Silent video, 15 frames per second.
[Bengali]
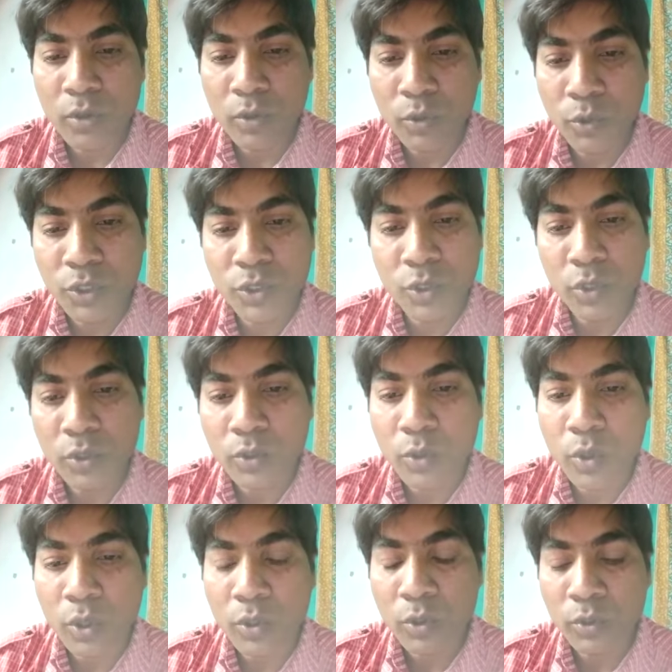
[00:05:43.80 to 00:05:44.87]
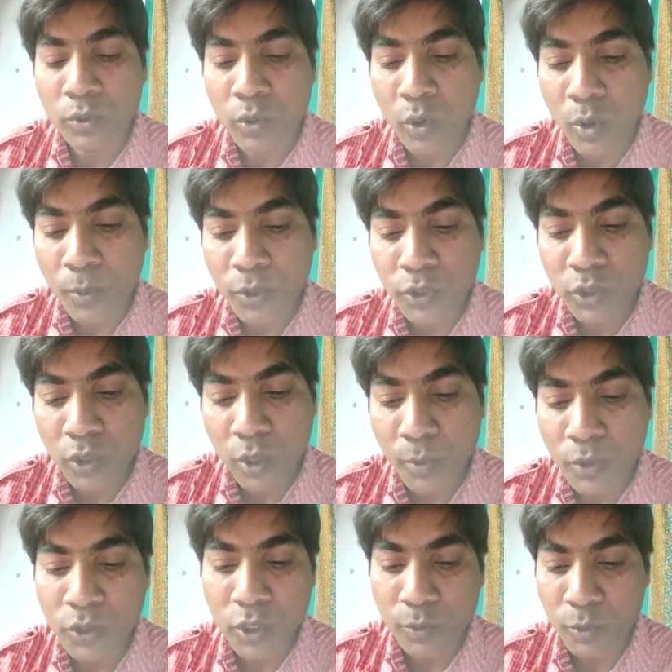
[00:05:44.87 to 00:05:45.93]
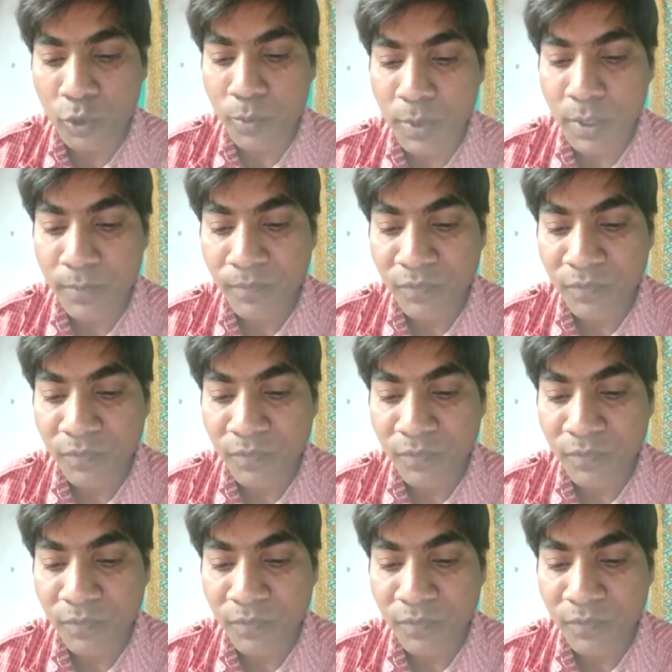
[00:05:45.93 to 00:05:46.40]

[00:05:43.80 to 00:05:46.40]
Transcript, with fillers: লুইস ডট গঠন তো অবশ্যই অবশ্যই পড়বে